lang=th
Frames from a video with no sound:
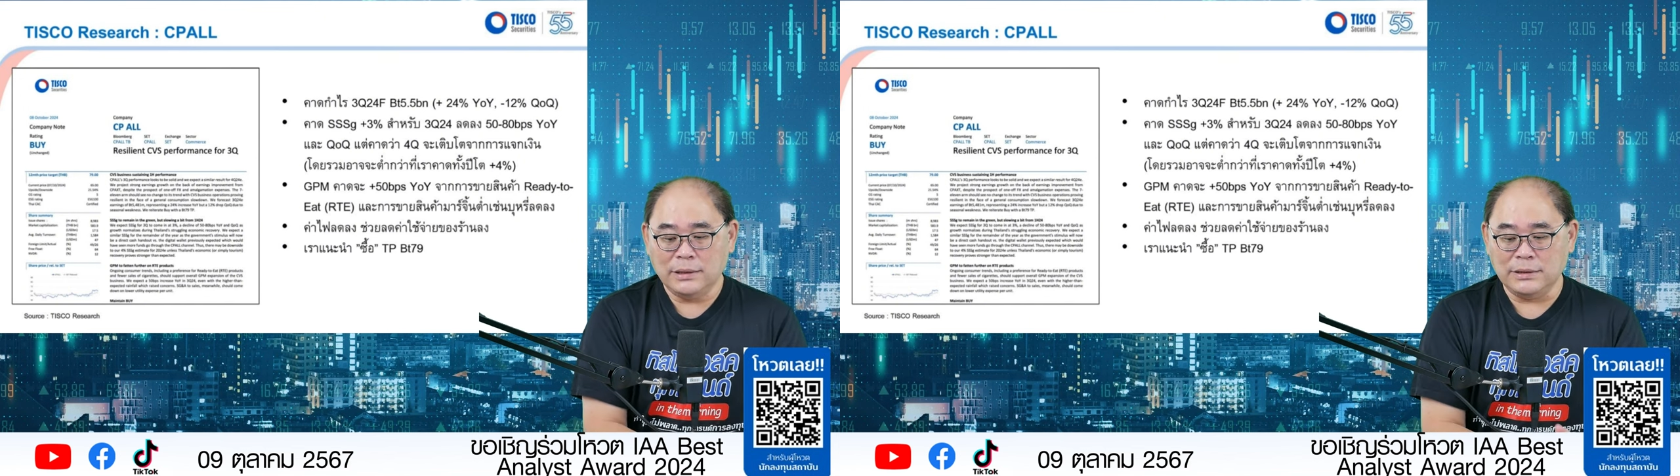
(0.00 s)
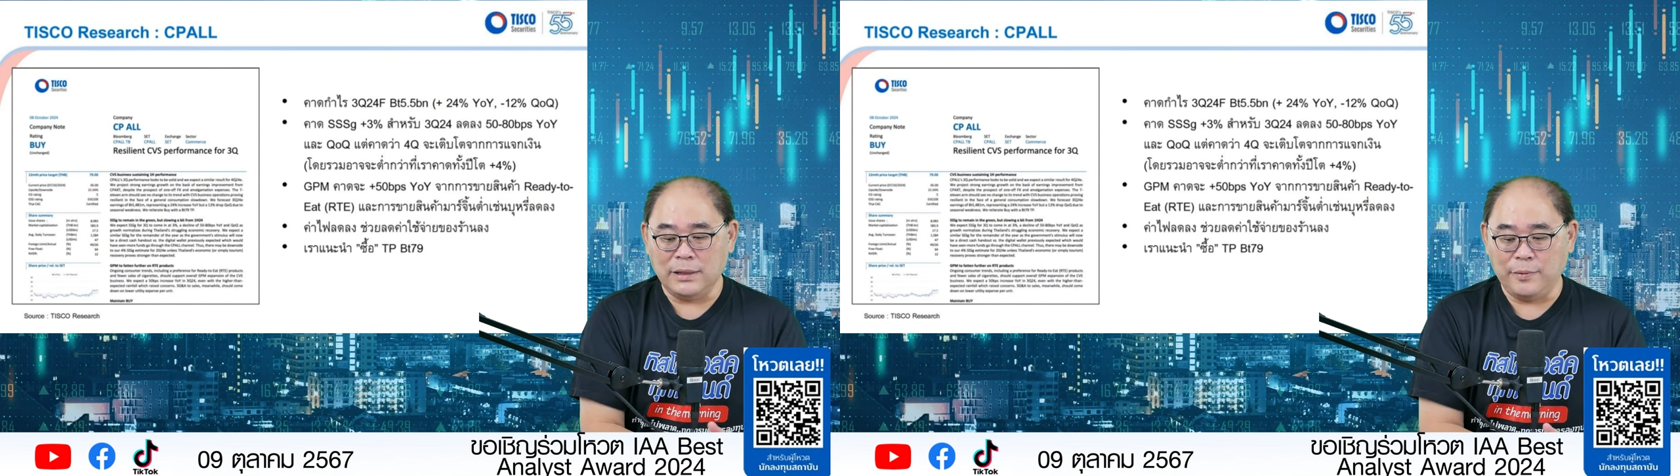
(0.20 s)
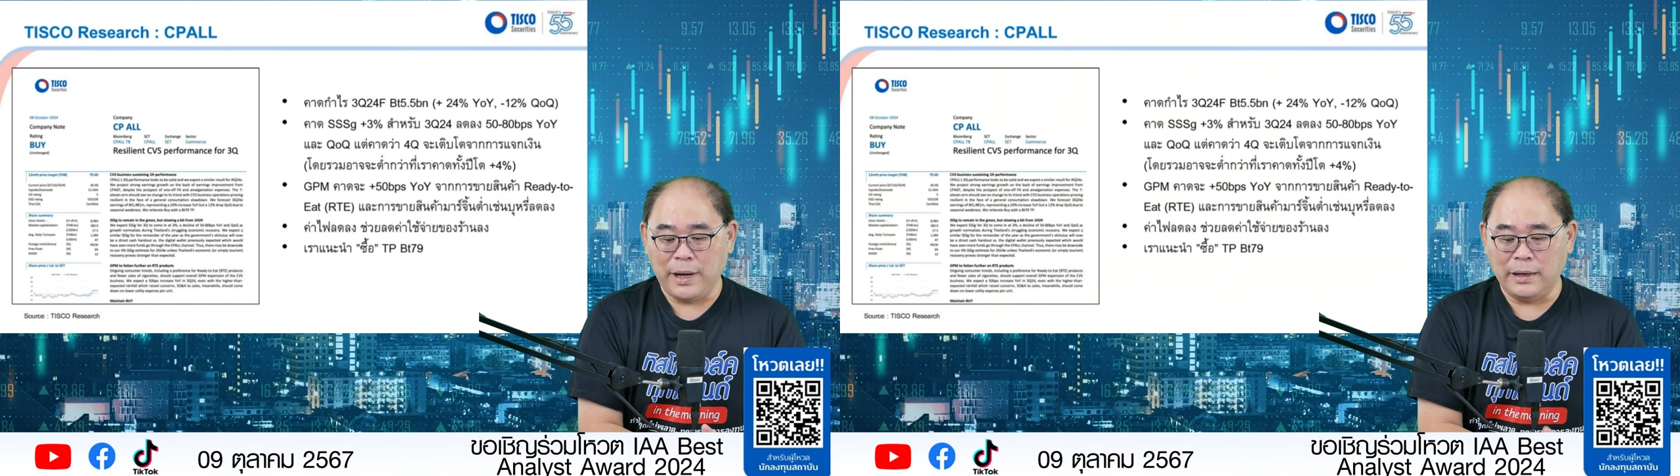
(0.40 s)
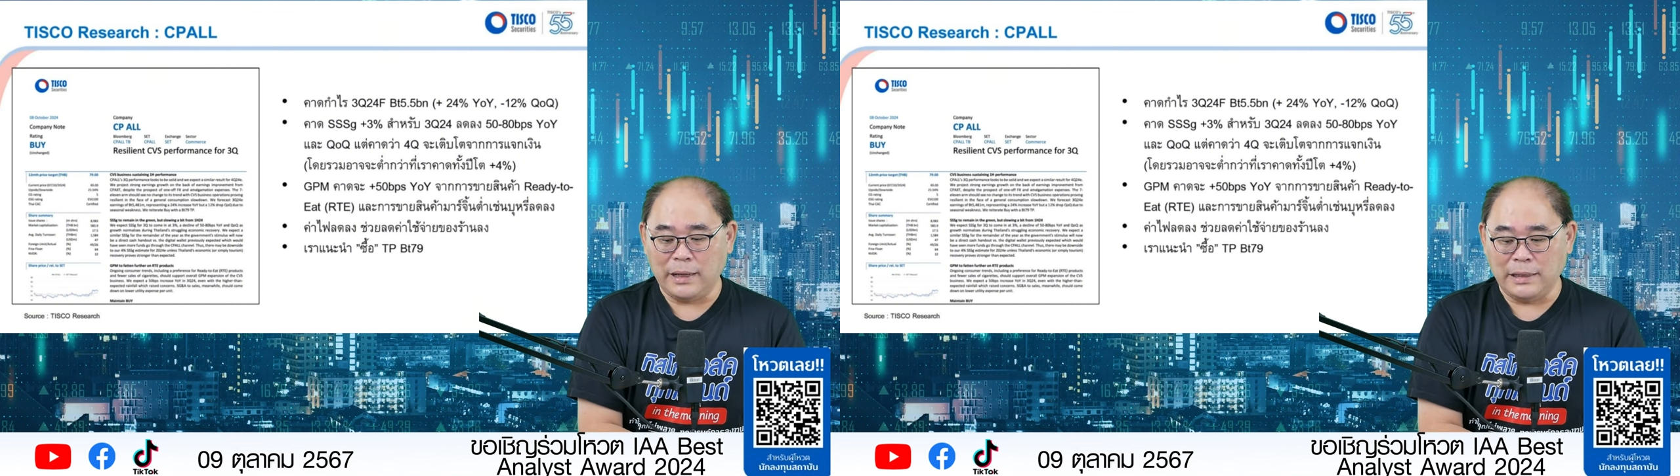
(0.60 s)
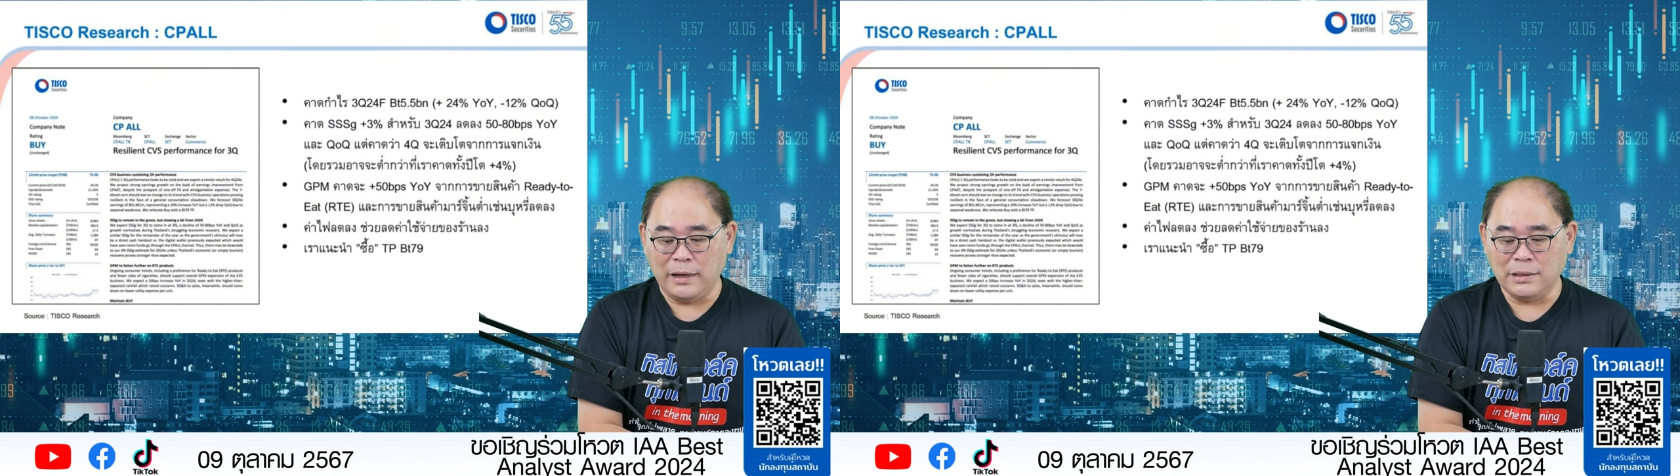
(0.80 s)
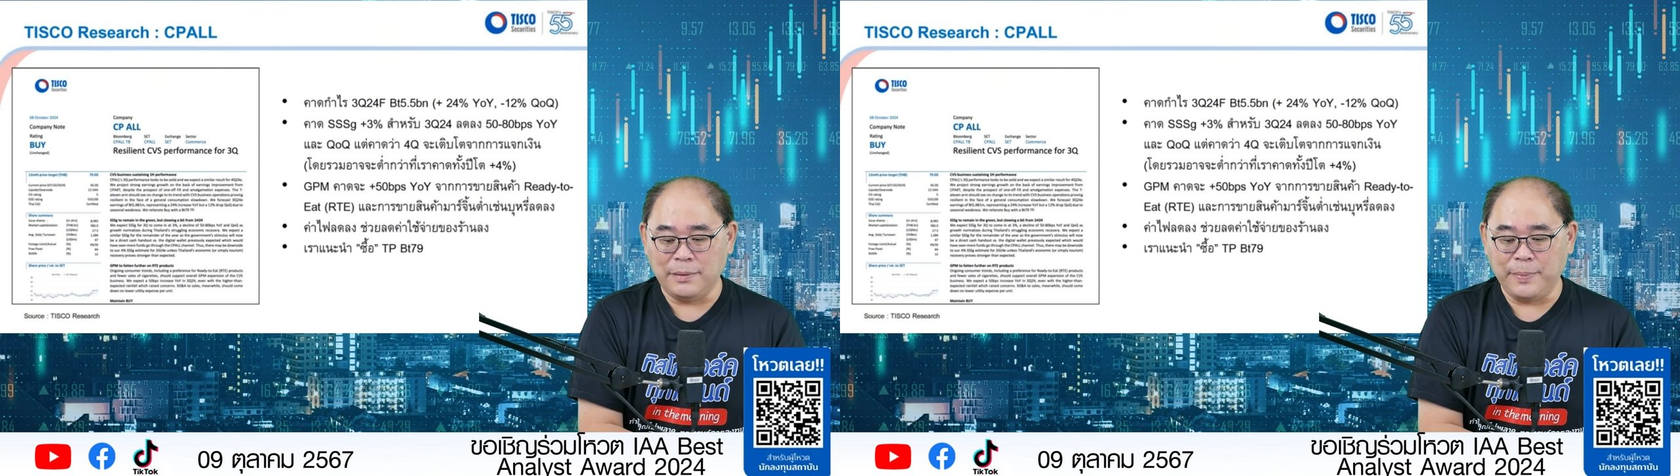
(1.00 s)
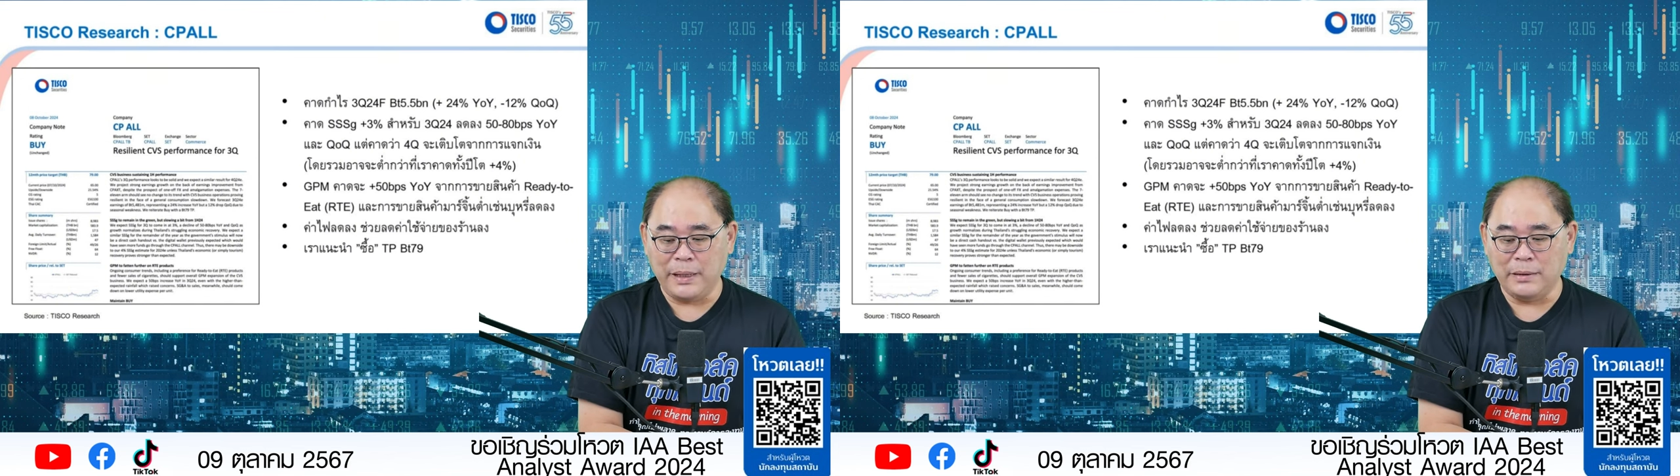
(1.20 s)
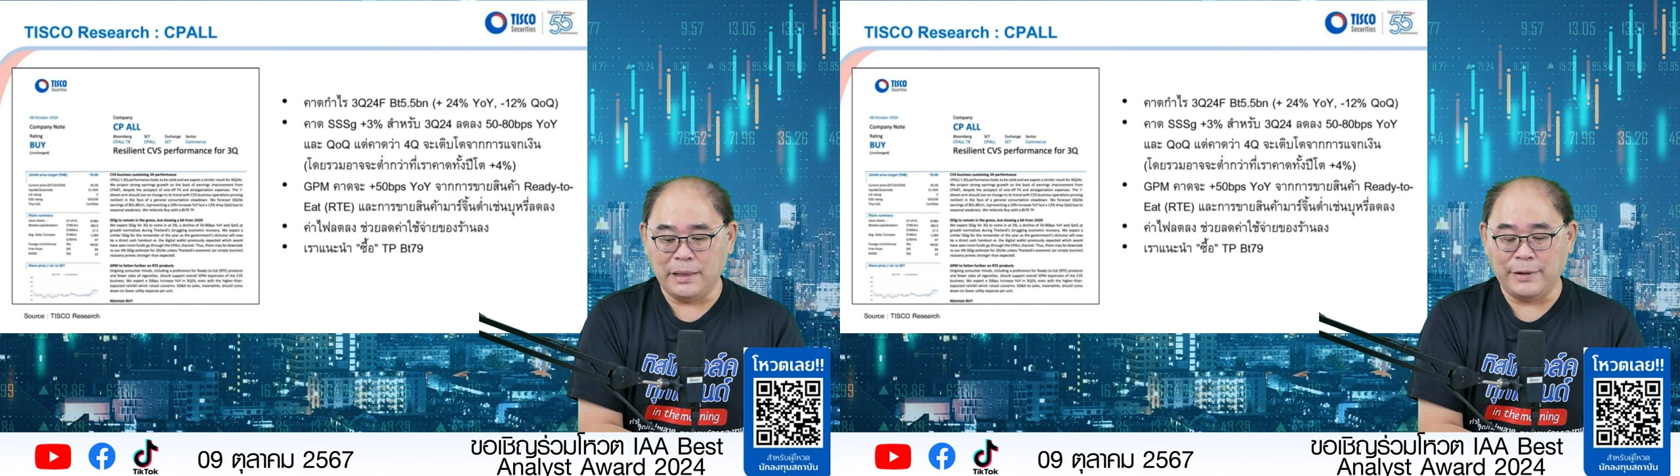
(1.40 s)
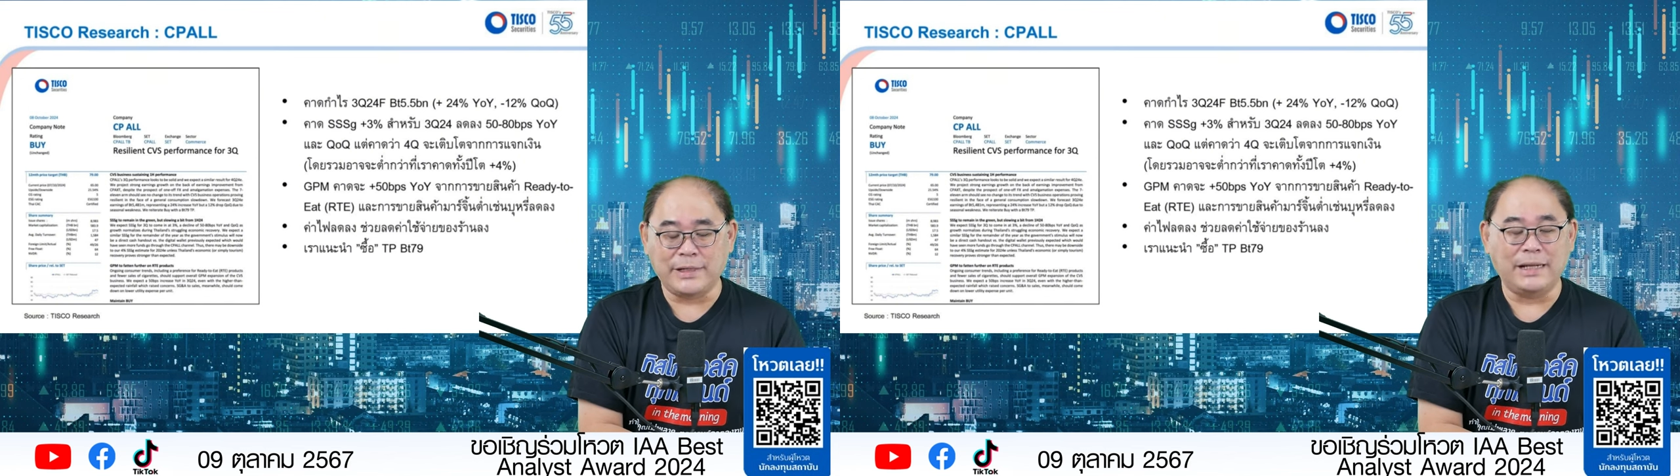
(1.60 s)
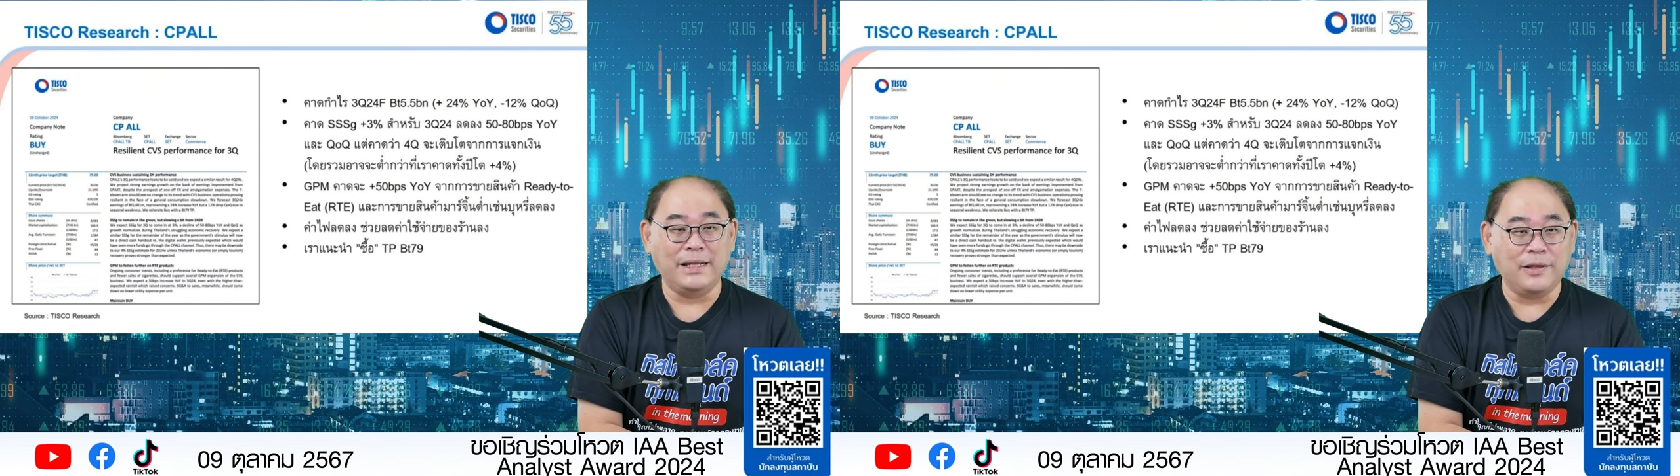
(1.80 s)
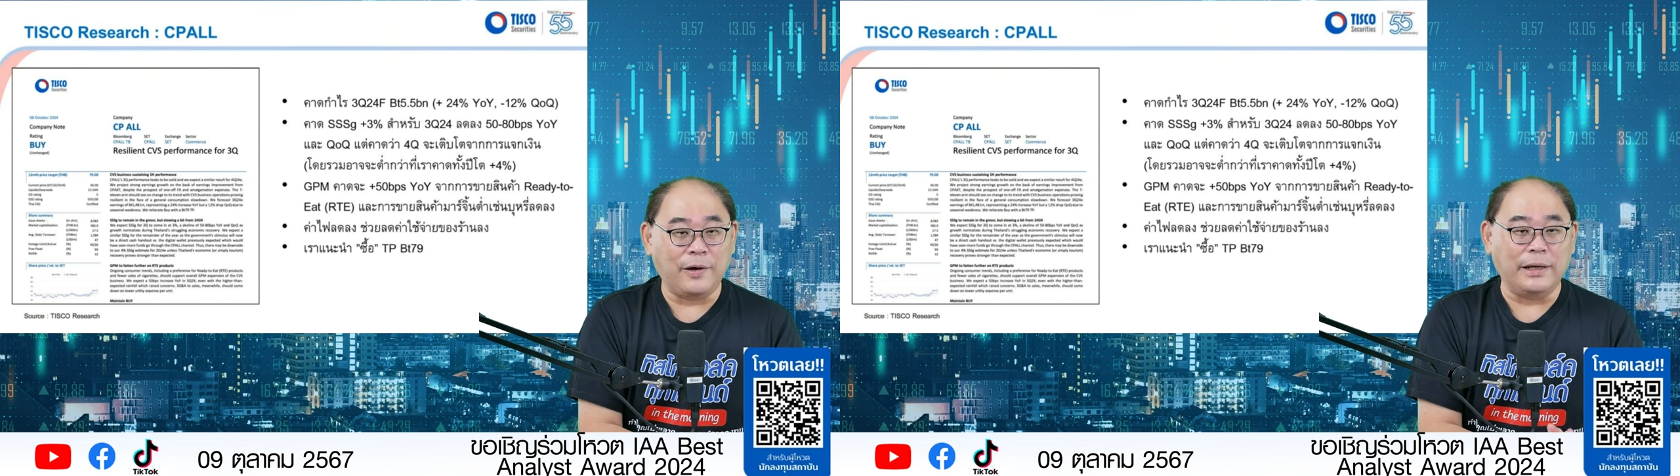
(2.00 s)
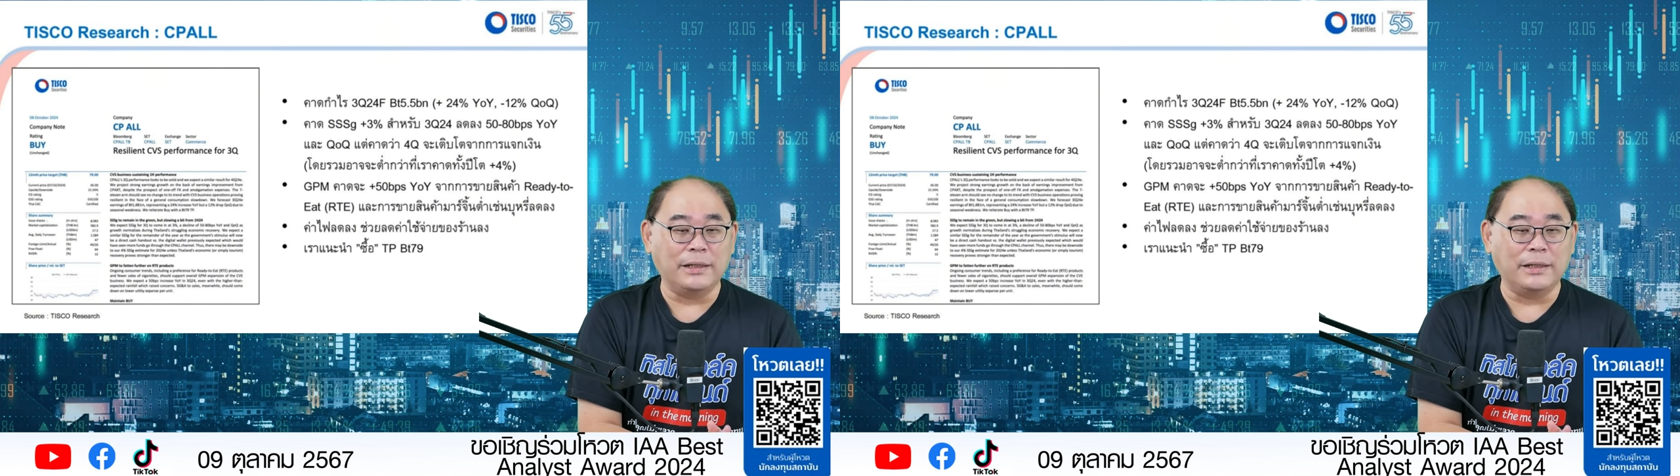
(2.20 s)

เชื่อว่าอันนี้ก็จะเป็นดาวไซน์นิดหน่อย